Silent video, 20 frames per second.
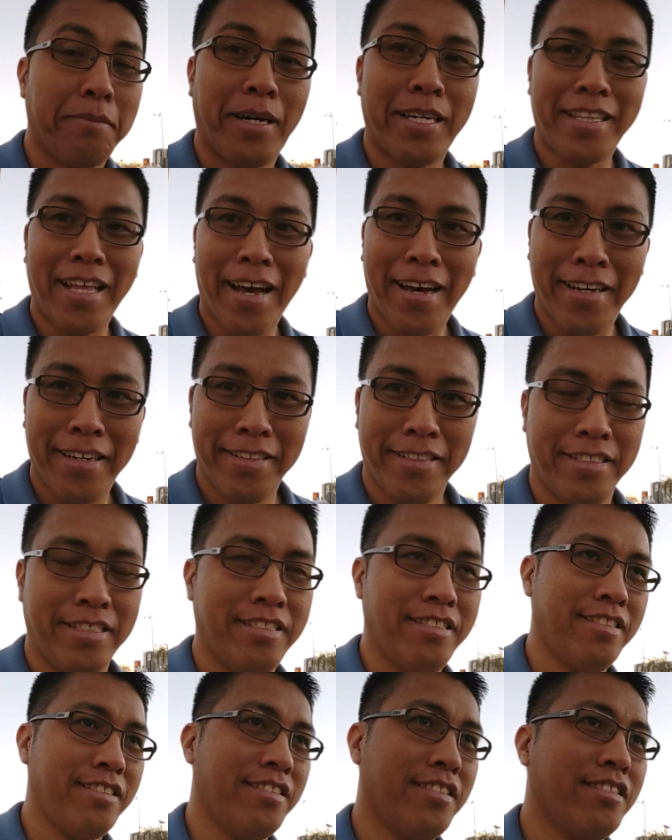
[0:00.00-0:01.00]
mata
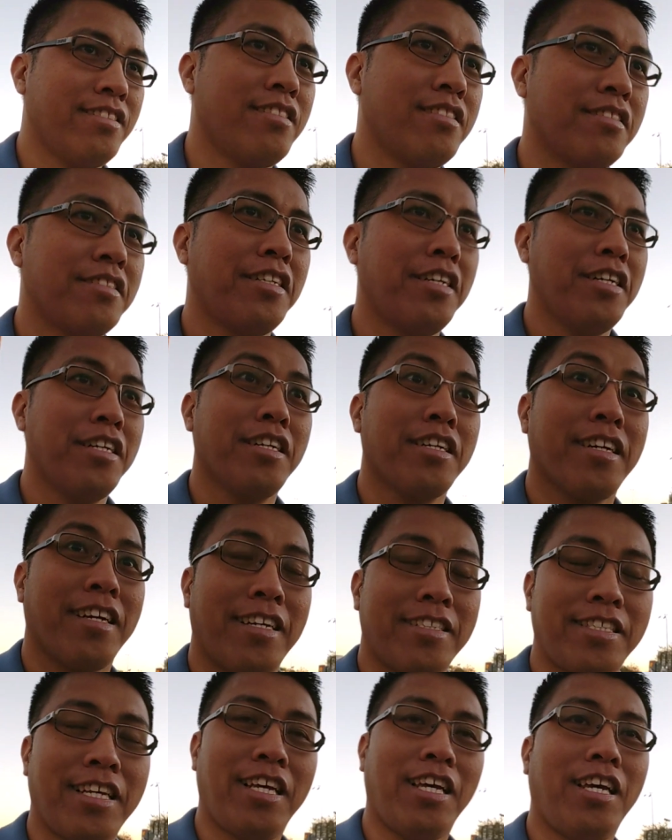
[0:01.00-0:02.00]

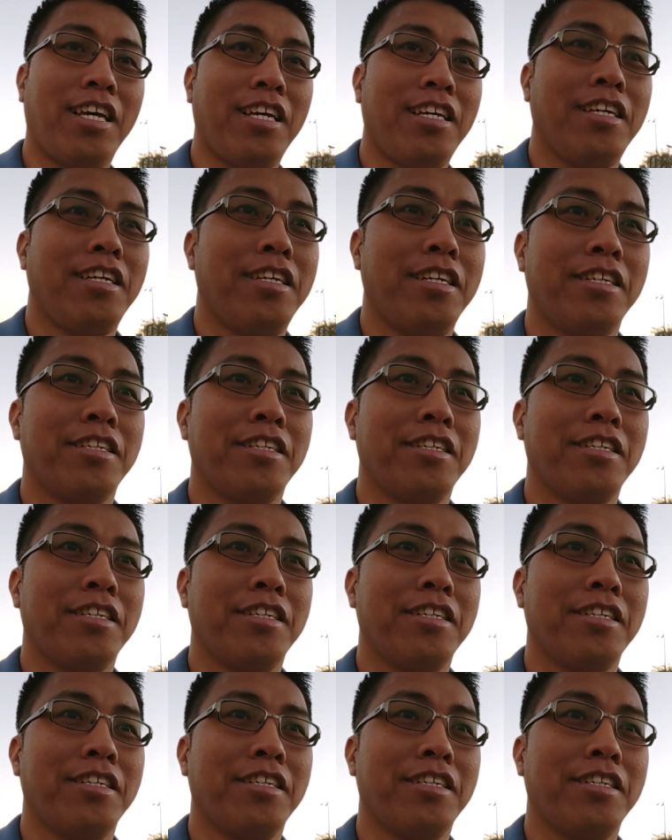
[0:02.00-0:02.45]
kasi